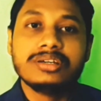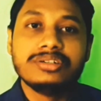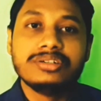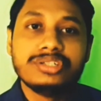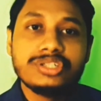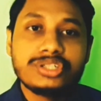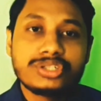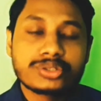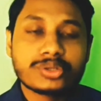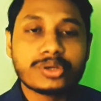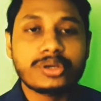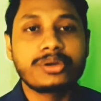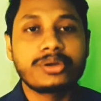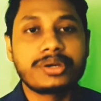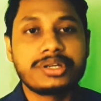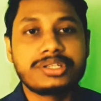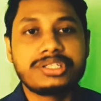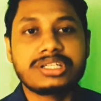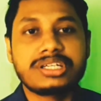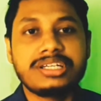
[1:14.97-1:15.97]
নিশ্চয়ন
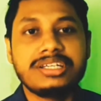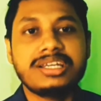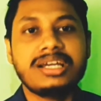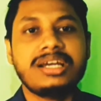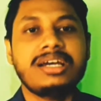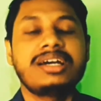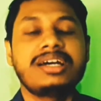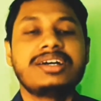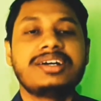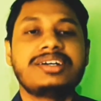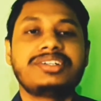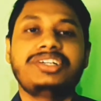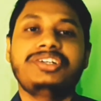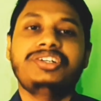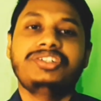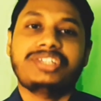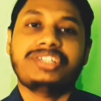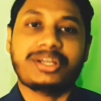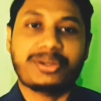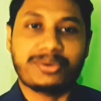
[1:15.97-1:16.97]
হয়েছে কিনা সেটি
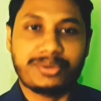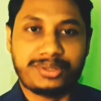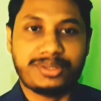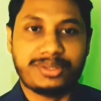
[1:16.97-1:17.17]
চেক করতে